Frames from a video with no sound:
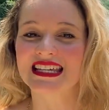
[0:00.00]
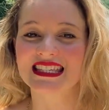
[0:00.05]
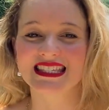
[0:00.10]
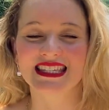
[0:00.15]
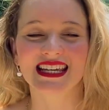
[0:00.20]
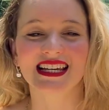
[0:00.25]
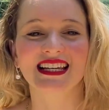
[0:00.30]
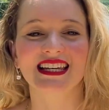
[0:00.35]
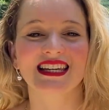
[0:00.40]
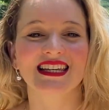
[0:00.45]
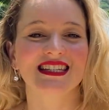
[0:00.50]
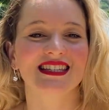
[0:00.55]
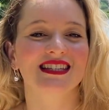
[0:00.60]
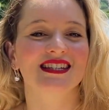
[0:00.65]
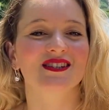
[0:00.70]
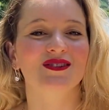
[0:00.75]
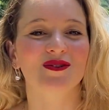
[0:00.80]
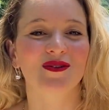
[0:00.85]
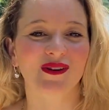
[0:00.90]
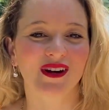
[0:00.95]

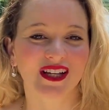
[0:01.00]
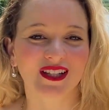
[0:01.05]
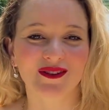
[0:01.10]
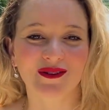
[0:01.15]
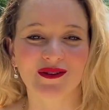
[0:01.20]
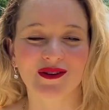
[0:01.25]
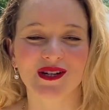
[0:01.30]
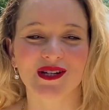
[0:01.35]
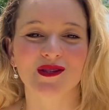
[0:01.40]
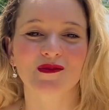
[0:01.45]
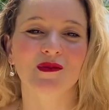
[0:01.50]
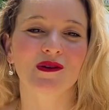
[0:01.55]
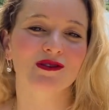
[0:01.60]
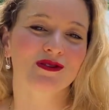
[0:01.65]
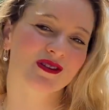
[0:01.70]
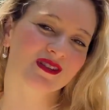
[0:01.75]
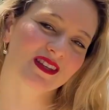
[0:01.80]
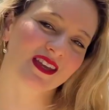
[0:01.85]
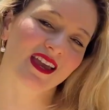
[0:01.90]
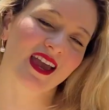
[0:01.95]
ciclistas, corredores,
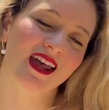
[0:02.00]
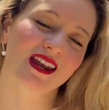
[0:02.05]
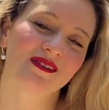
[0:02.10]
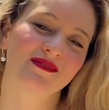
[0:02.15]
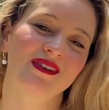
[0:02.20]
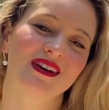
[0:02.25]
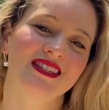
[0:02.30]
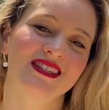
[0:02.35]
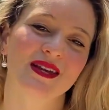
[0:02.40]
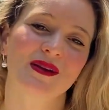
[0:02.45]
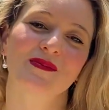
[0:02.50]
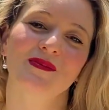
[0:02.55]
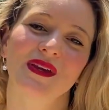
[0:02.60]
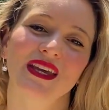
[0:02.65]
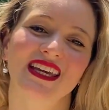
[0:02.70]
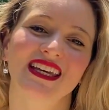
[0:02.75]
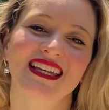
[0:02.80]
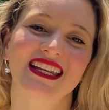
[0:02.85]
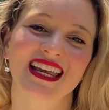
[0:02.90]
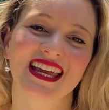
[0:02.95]
pessoas que querem fazer
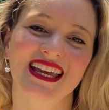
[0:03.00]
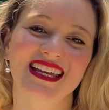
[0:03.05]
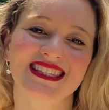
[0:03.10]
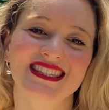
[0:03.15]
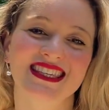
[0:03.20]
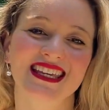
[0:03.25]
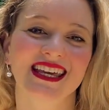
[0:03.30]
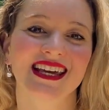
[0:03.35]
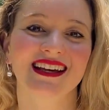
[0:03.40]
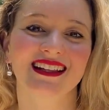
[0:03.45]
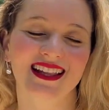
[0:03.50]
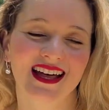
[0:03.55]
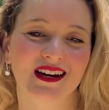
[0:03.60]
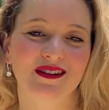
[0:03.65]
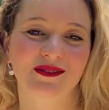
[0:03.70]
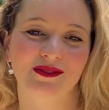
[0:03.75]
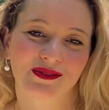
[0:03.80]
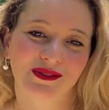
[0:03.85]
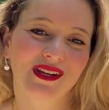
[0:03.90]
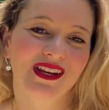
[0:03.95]
piqueniques e,
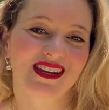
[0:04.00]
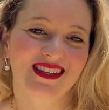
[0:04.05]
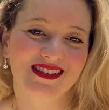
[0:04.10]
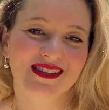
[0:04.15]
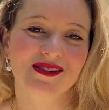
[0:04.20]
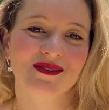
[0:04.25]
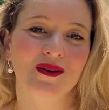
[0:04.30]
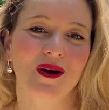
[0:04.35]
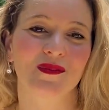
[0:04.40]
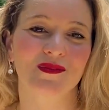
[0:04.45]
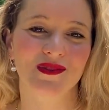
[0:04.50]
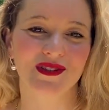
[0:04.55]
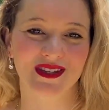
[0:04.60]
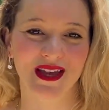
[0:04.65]
claro, turistas, como